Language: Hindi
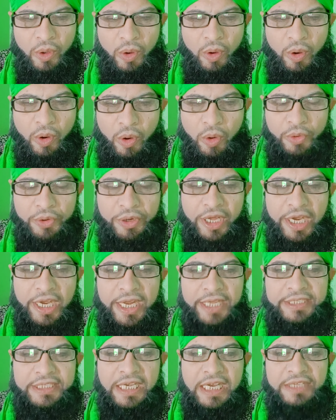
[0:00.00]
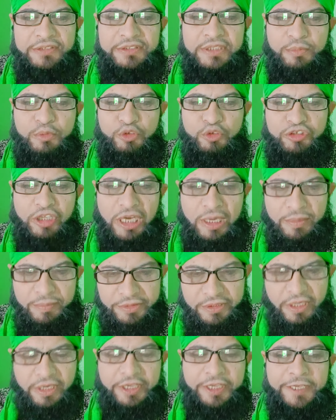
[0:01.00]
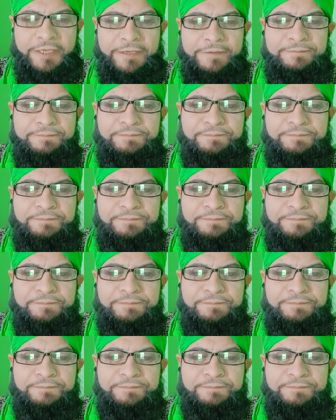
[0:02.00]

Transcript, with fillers: और अल्लाह ताला सबको सलामत रखे